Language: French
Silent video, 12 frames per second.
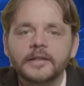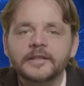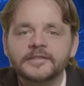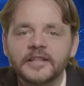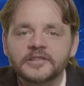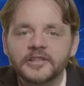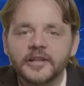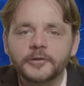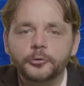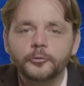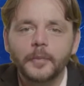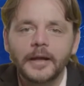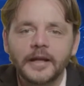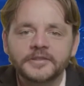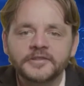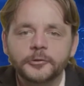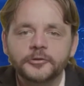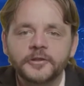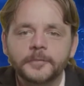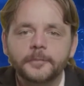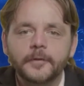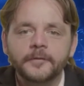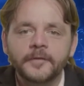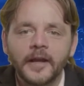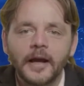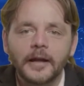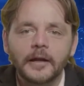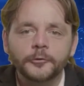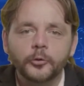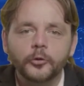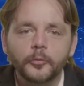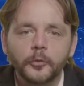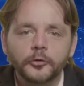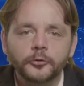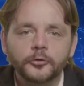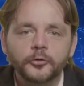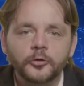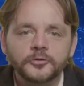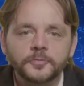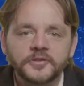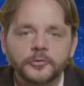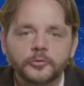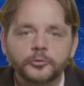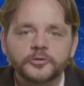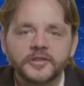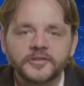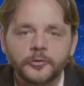Il s'agirait d'une maladie de type viral dont le mode de transmission nous